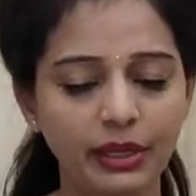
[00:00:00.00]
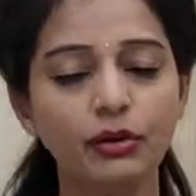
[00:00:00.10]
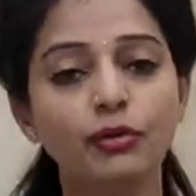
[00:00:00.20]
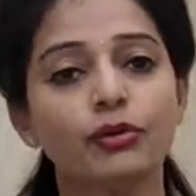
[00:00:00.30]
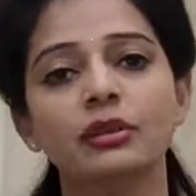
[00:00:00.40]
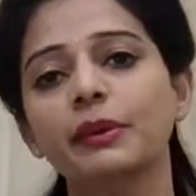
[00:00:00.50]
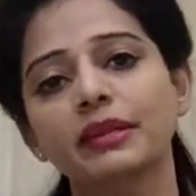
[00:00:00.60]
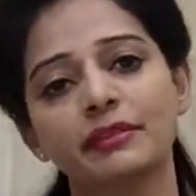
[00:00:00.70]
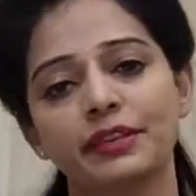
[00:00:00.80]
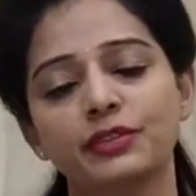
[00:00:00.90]
మీకు
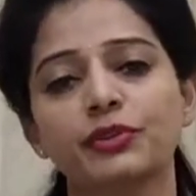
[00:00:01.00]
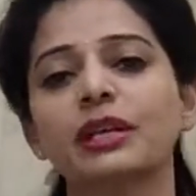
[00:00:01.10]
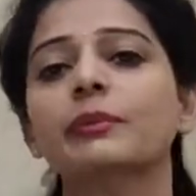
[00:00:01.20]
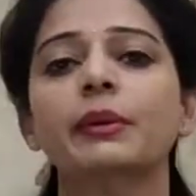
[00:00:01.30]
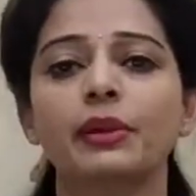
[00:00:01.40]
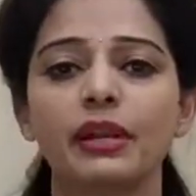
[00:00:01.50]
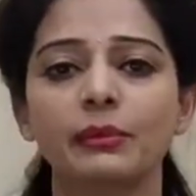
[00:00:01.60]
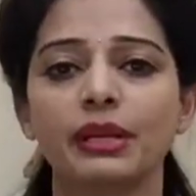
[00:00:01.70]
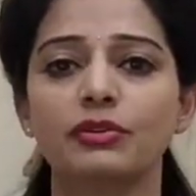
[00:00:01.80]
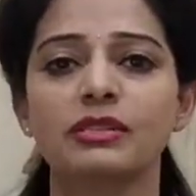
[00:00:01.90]
కొత్తపేట విక్టోరియా మెమోరియల్
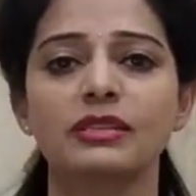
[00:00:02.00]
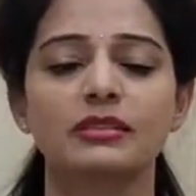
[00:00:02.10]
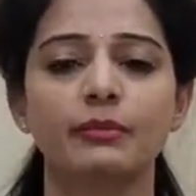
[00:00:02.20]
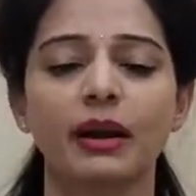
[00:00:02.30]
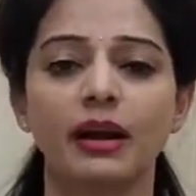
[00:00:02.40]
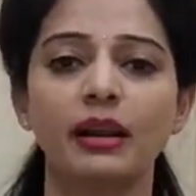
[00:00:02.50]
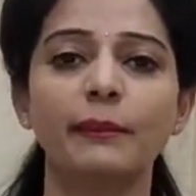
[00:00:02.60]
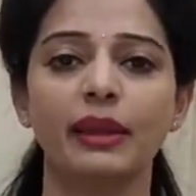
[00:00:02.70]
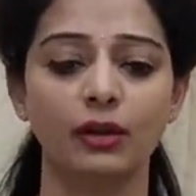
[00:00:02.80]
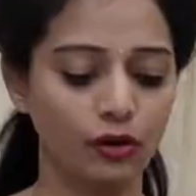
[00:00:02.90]
మెట్రో స్టేషన్ పక్కనే
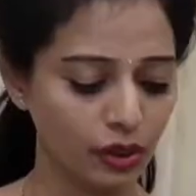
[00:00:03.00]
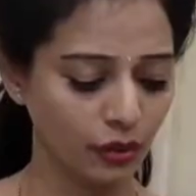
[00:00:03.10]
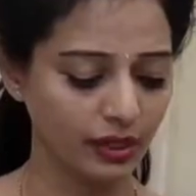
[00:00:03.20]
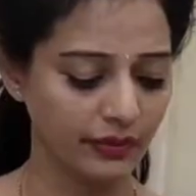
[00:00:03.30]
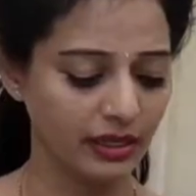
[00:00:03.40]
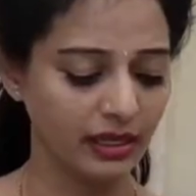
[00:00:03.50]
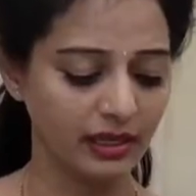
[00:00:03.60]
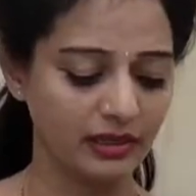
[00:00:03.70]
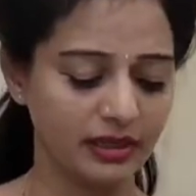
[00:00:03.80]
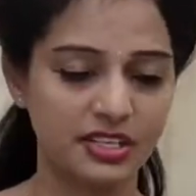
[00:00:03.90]
మెయిన్ రోడ్లో ఉన్నటువంటి
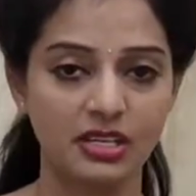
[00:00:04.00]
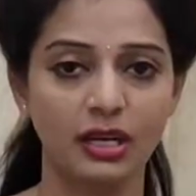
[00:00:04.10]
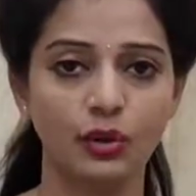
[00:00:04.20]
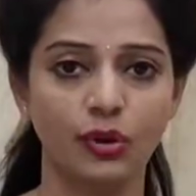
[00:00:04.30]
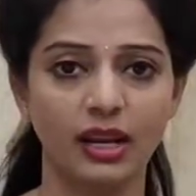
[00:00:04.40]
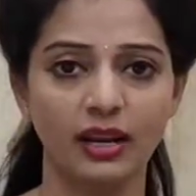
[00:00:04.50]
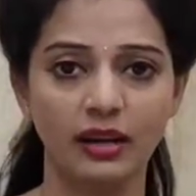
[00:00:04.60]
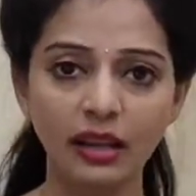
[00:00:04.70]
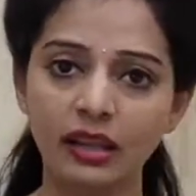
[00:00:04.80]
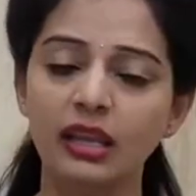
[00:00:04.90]
గీతాకృష్ణలో ఉన్నాయండి